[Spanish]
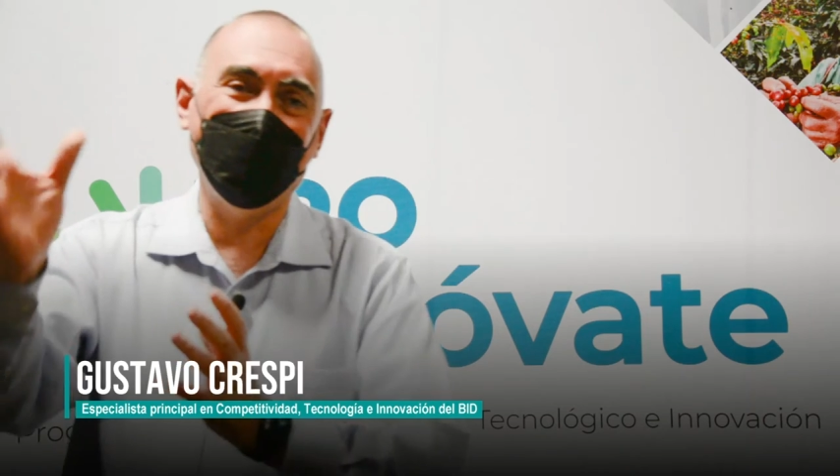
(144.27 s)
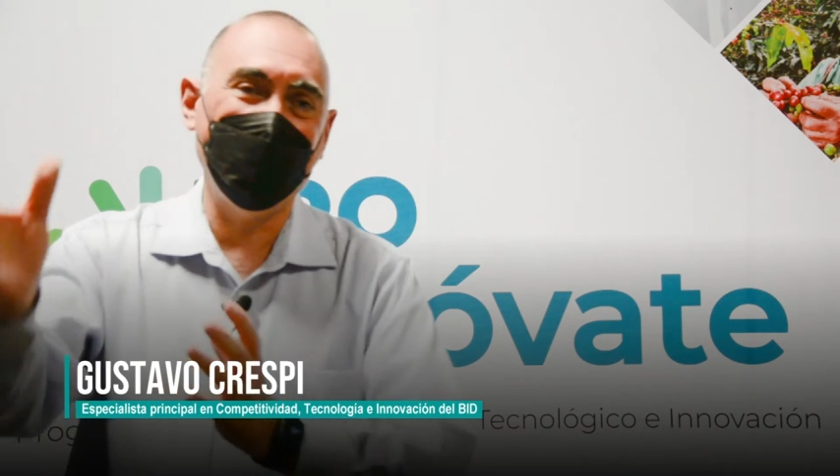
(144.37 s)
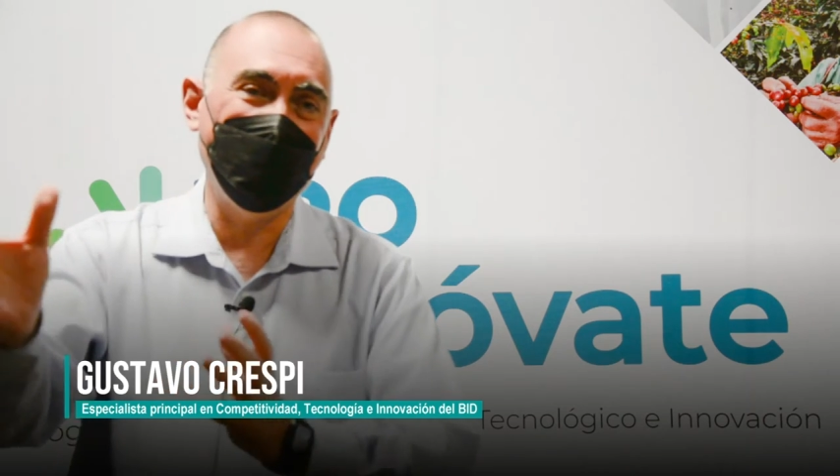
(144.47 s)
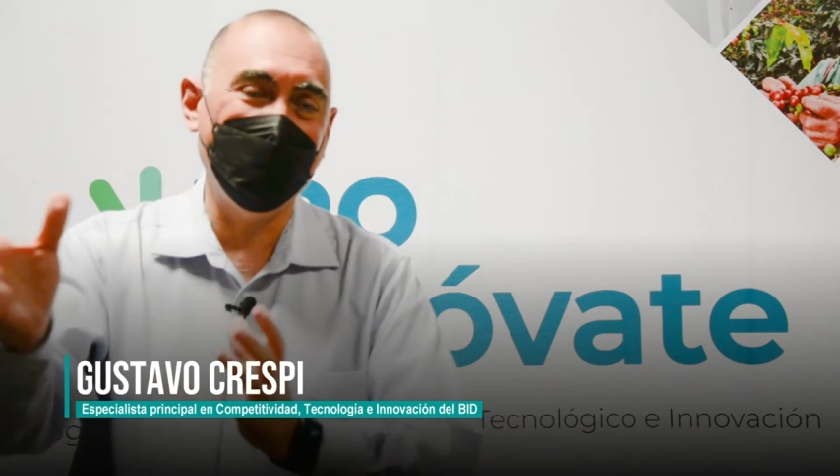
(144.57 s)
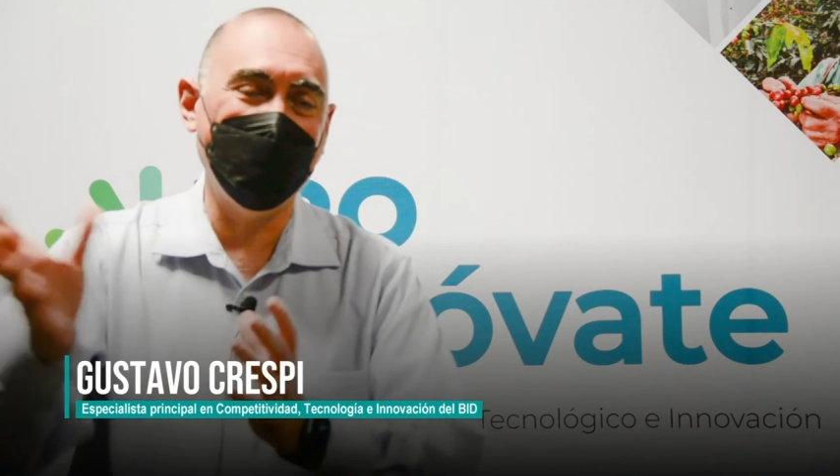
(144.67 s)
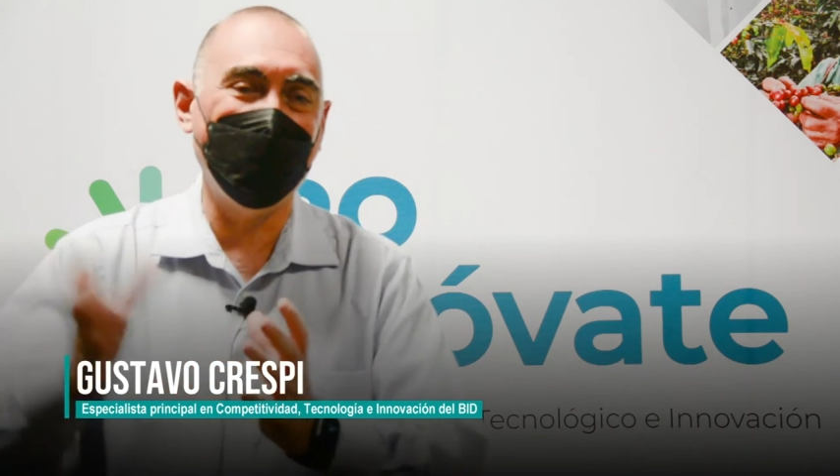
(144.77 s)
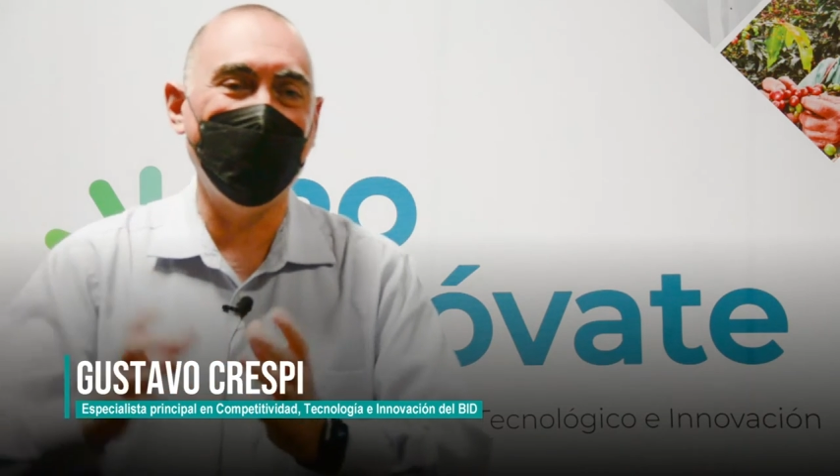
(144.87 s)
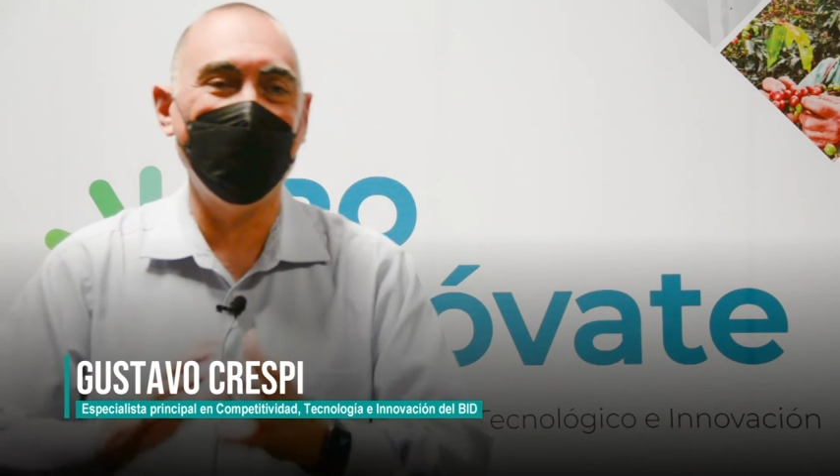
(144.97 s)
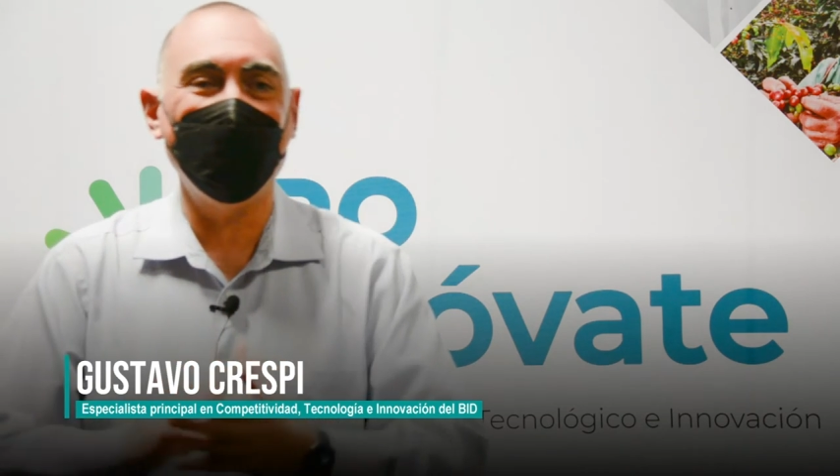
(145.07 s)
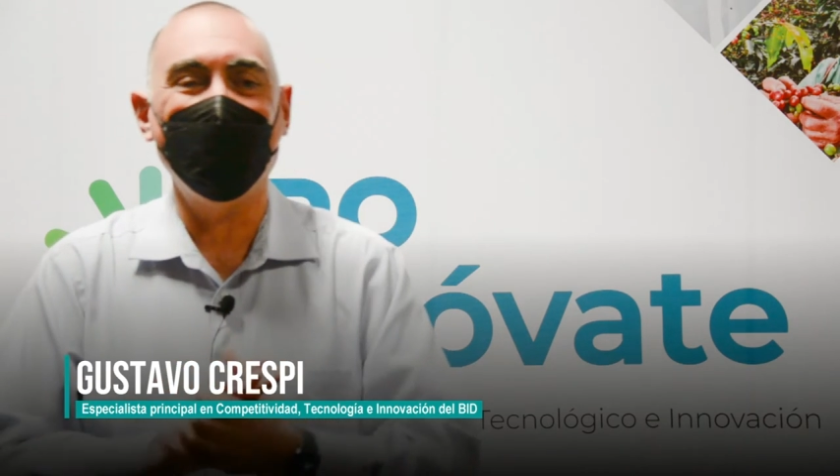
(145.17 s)

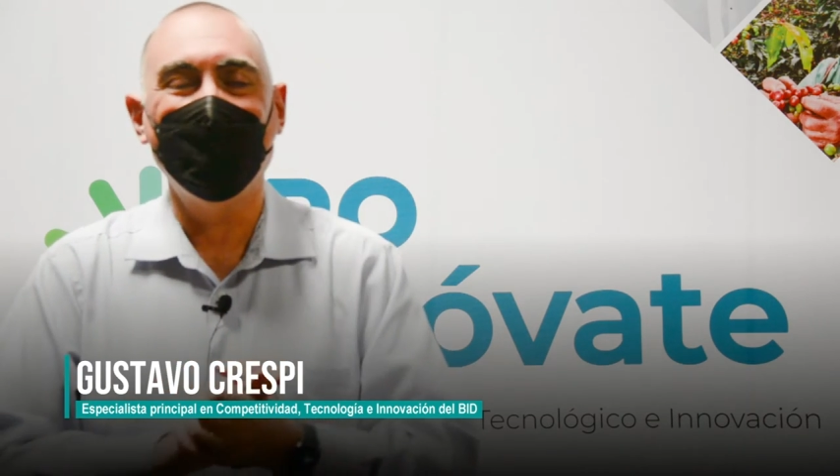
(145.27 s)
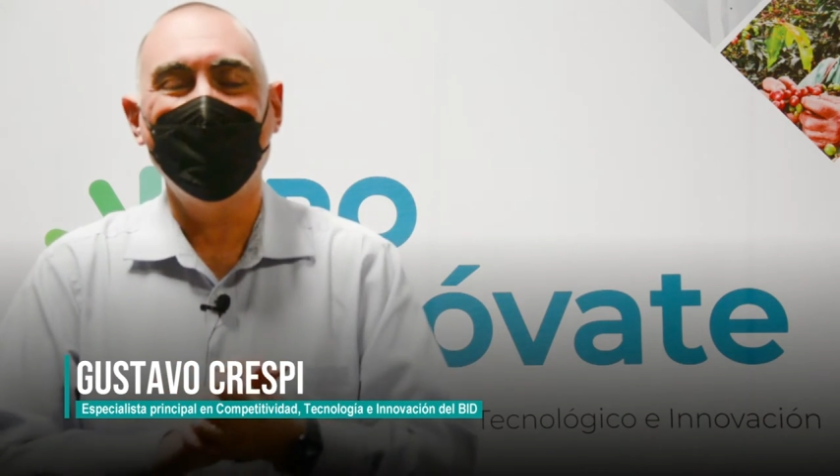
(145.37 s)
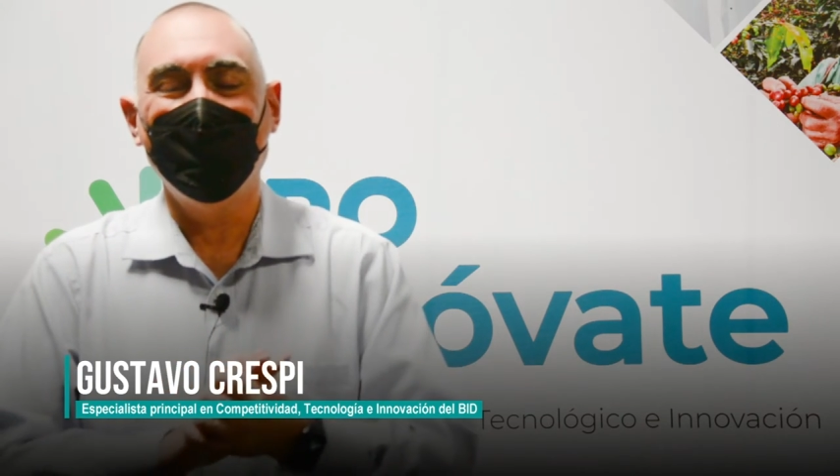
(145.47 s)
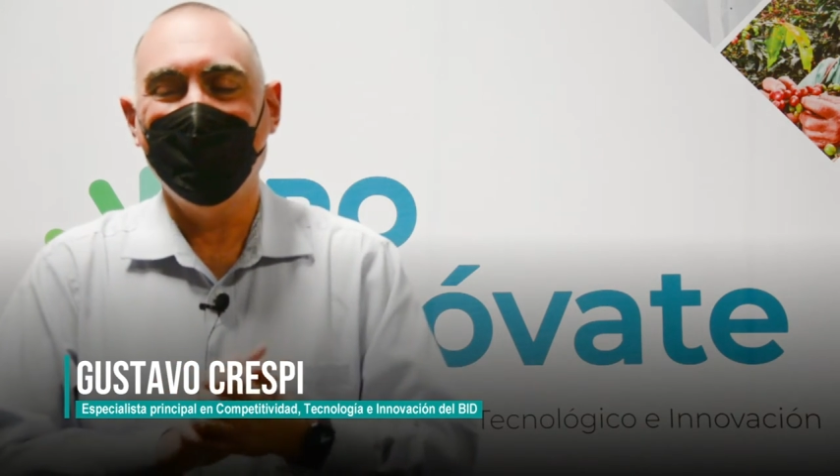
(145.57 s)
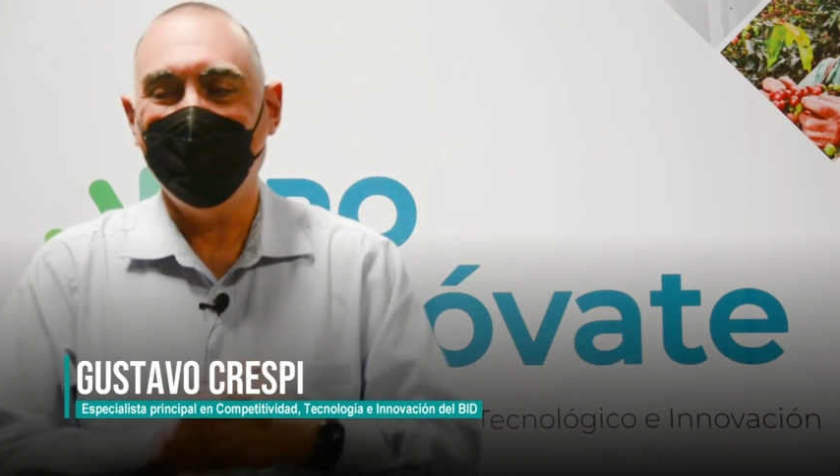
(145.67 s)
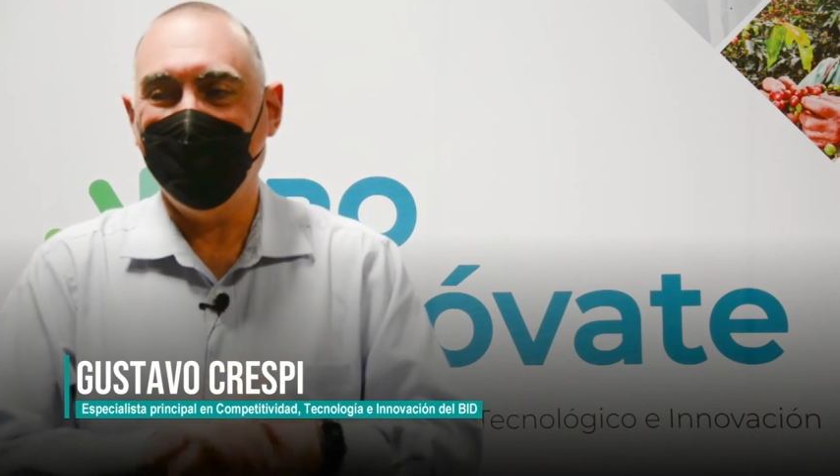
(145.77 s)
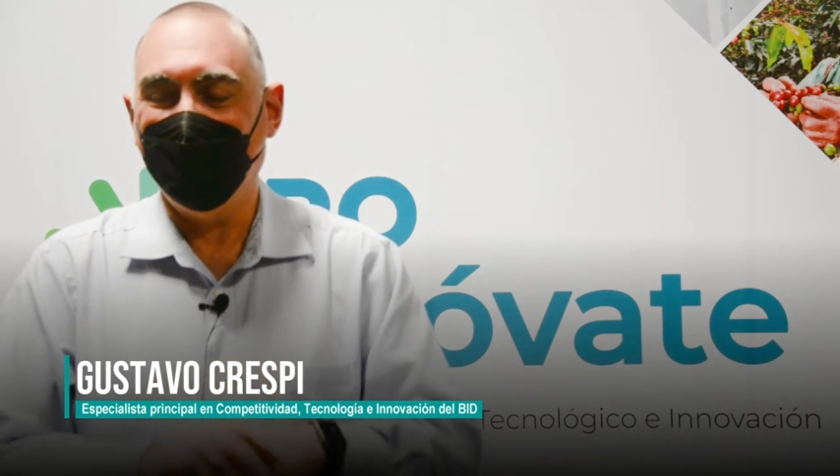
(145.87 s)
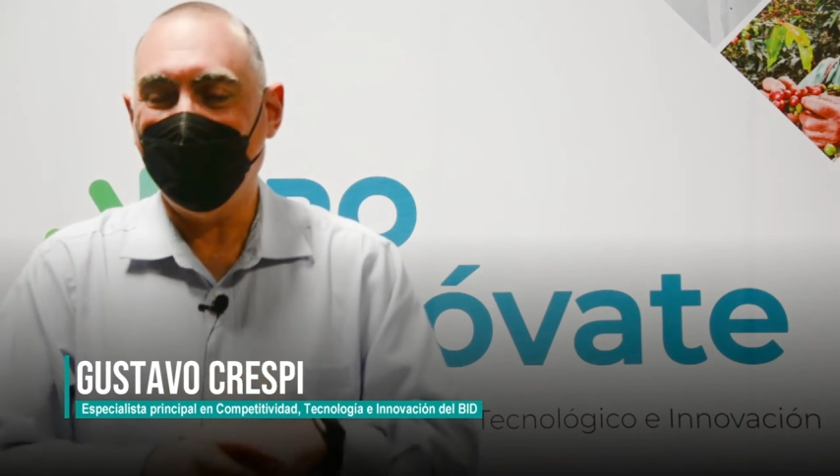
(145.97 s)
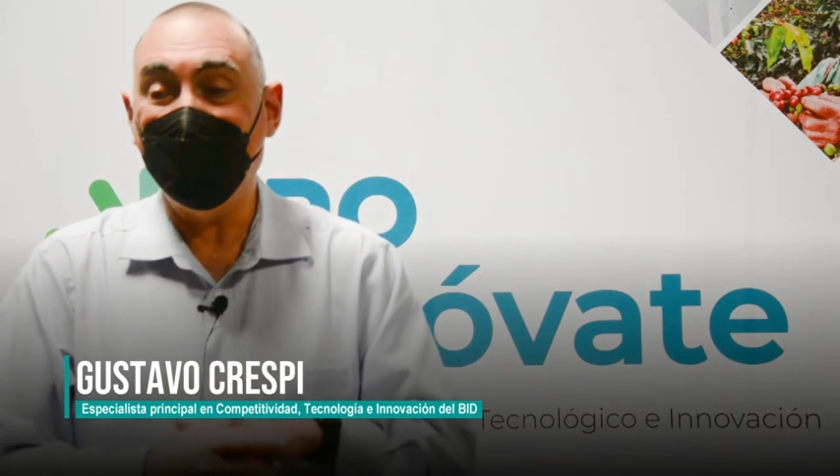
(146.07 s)
y y